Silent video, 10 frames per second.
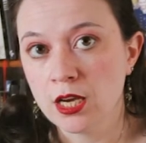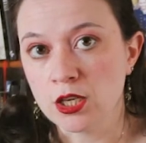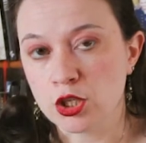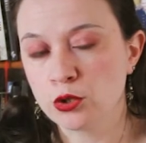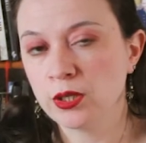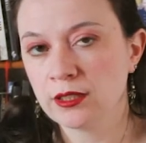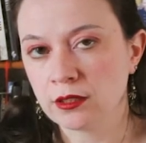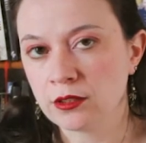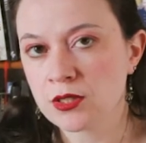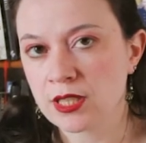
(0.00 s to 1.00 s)
j'aurais
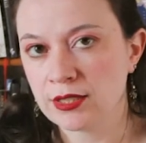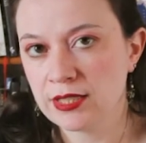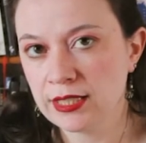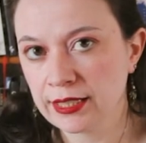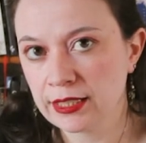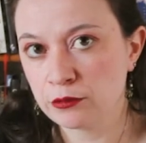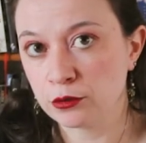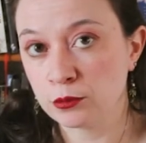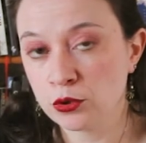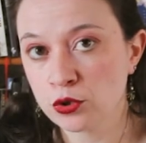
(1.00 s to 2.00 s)
tendance à dire qu'il
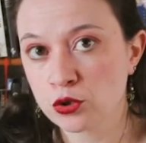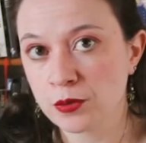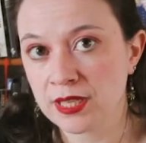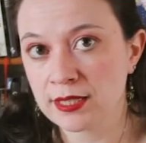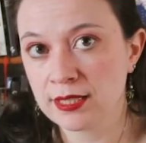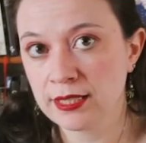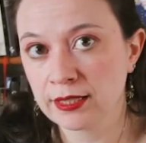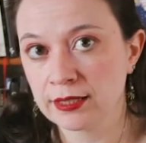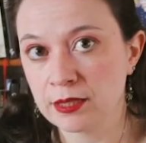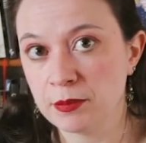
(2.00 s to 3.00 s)
vaut mieux
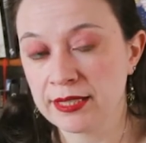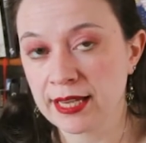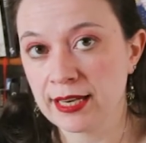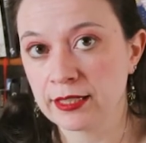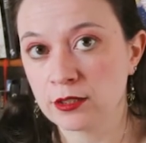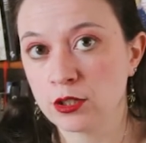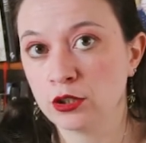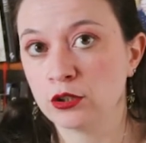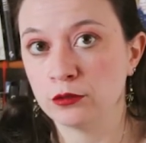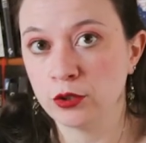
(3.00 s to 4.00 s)
choisir des bêta
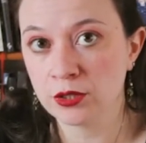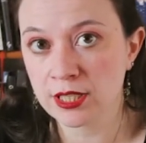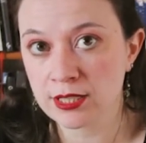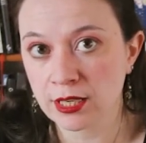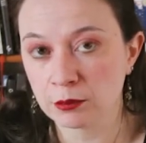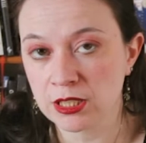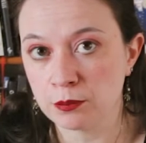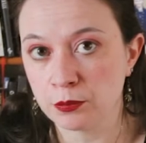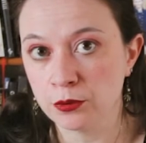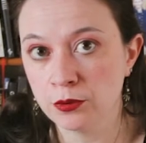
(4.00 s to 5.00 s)
lecteurs que vous connaissez un petit
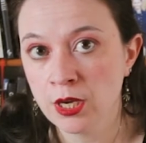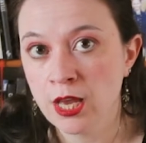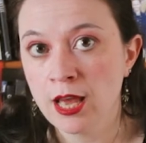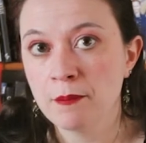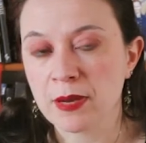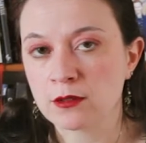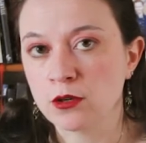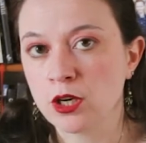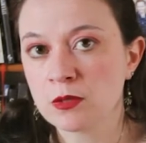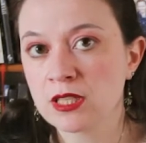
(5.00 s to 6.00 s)
peu, parce que
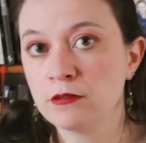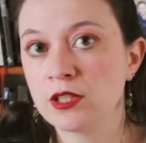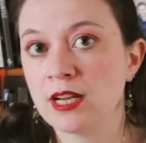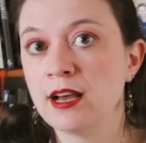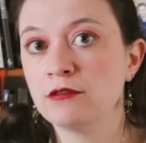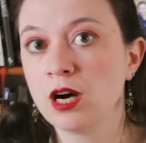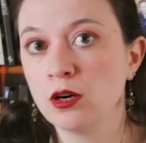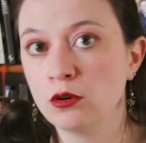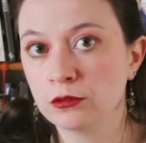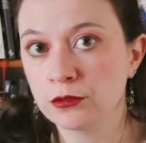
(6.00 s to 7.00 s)
comme ça vous allez
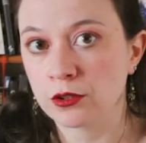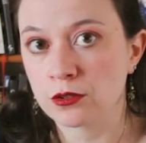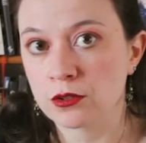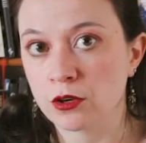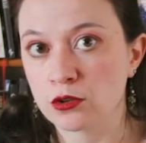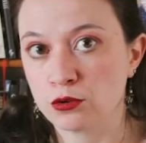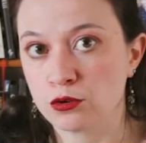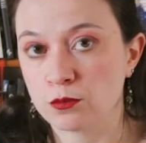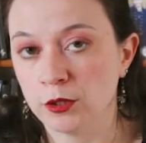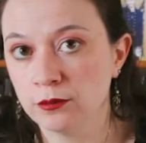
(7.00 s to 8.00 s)
avoir confiance dans leur
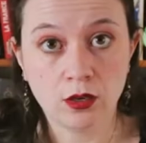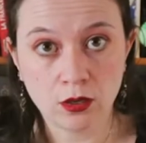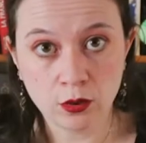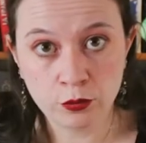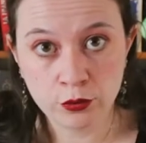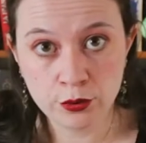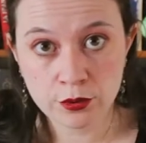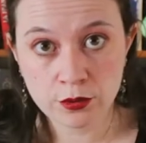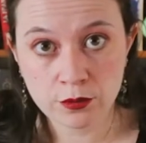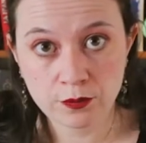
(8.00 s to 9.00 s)
jugement. En
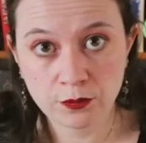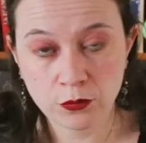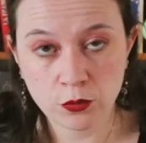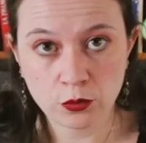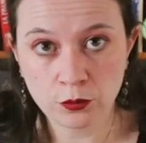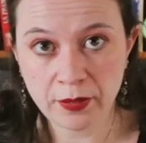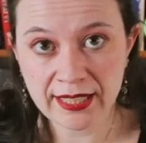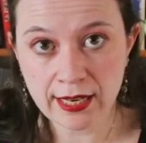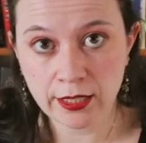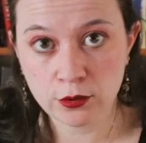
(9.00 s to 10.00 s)
plus, une
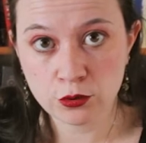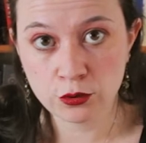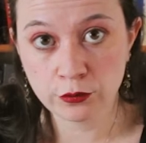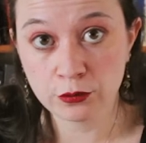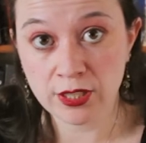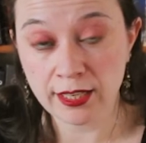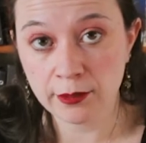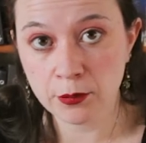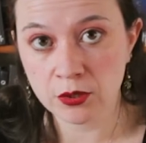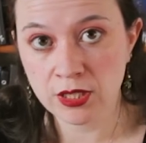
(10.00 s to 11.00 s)
bêta lecture, vous allez
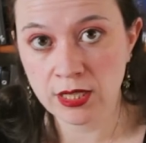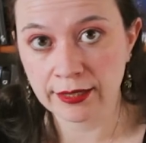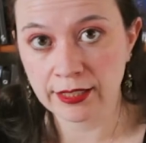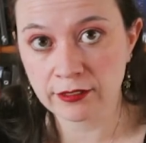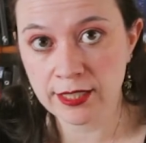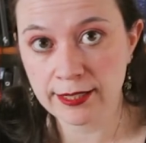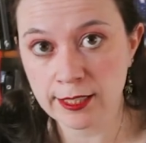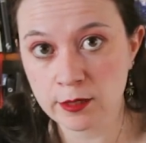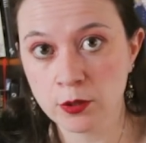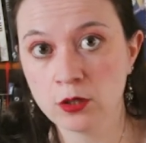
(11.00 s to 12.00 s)
demander un
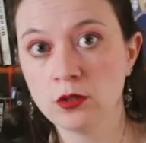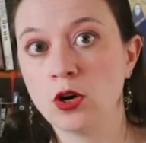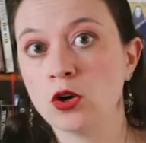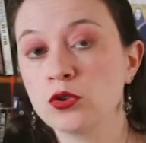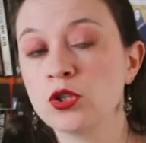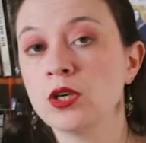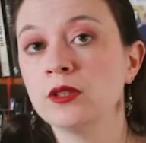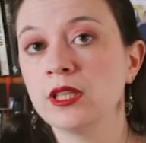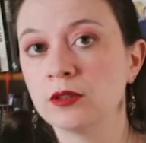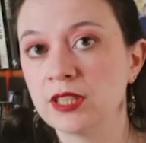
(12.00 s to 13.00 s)
investissement en
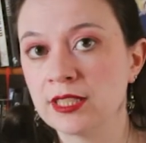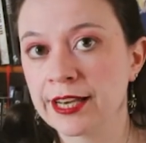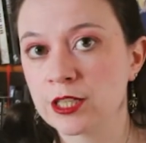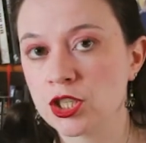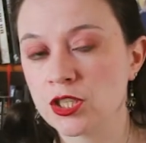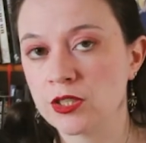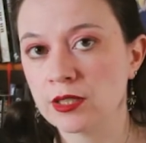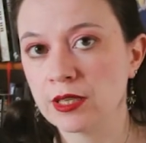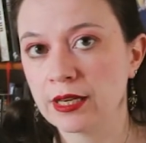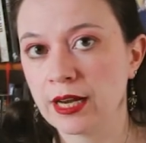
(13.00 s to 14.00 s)
temps et en
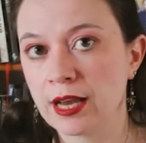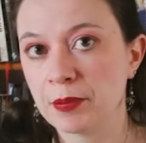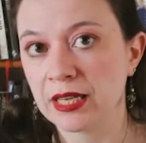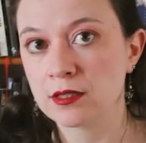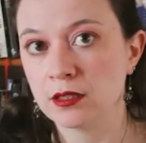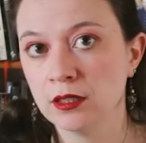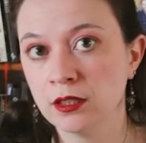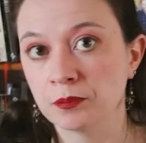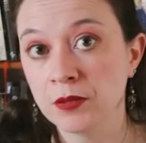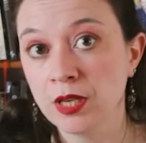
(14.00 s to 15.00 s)
énergie à la personne